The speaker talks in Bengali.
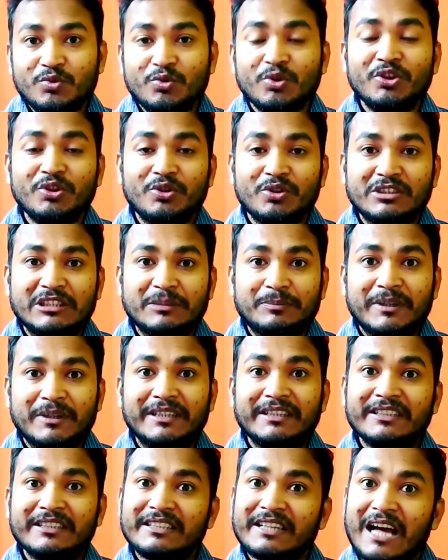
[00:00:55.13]
তৈরি করতে
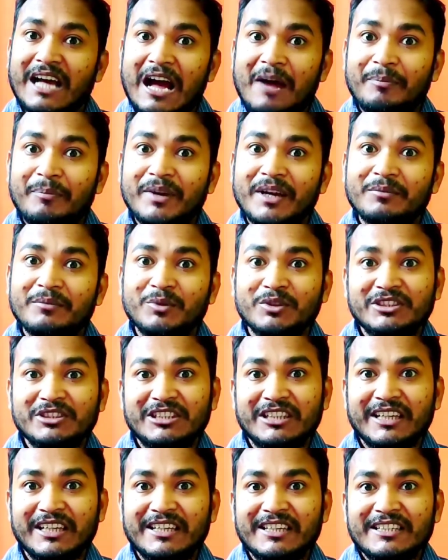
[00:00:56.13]
পারেন সেটা আপনার
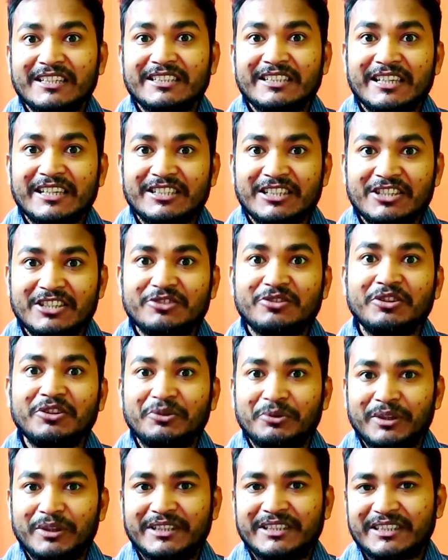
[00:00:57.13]
মধ্যে সেই জিনিসগুলি
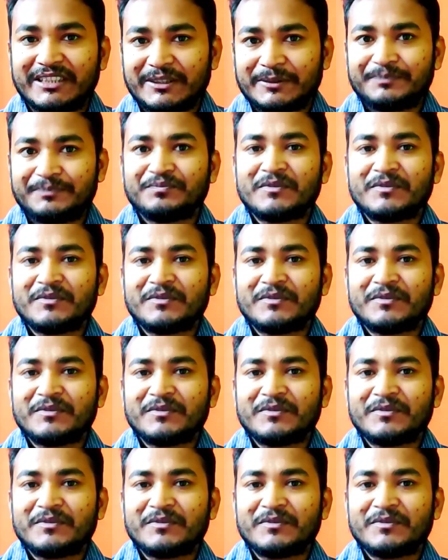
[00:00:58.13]
রয়েছে